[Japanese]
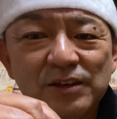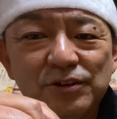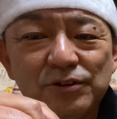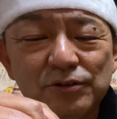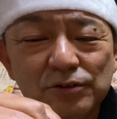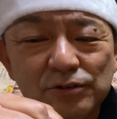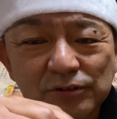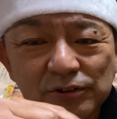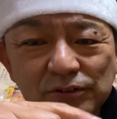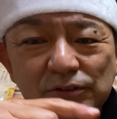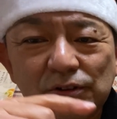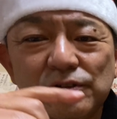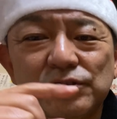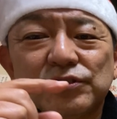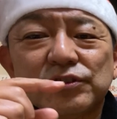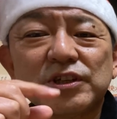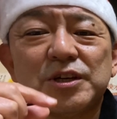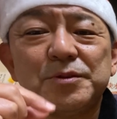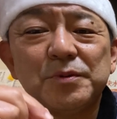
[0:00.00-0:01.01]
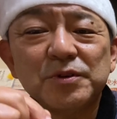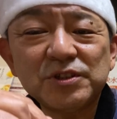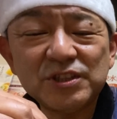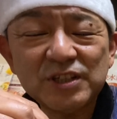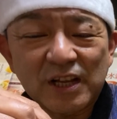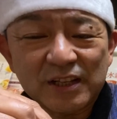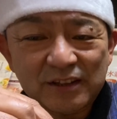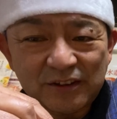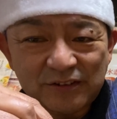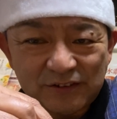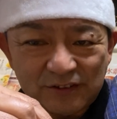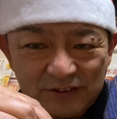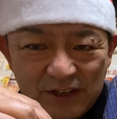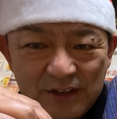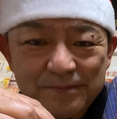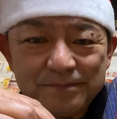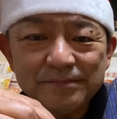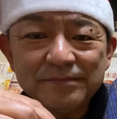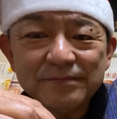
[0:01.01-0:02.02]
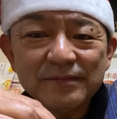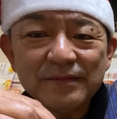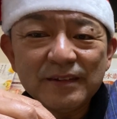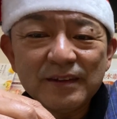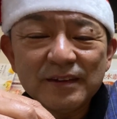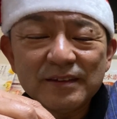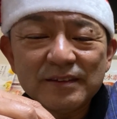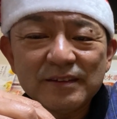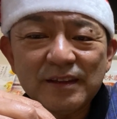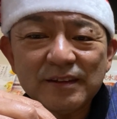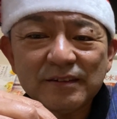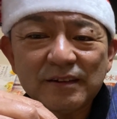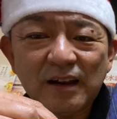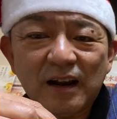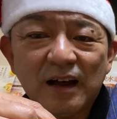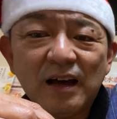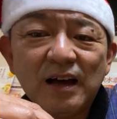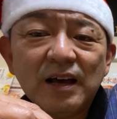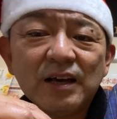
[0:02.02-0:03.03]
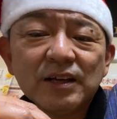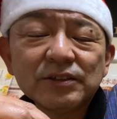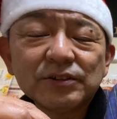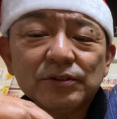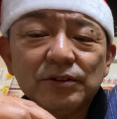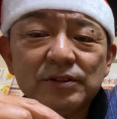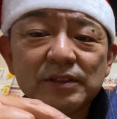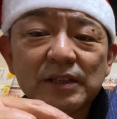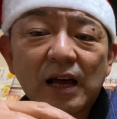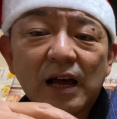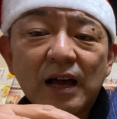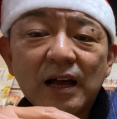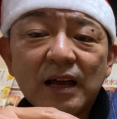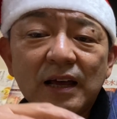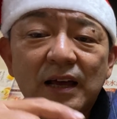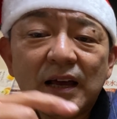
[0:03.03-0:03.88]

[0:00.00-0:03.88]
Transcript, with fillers: 許すという気持ちなんですよね。ですから、そういった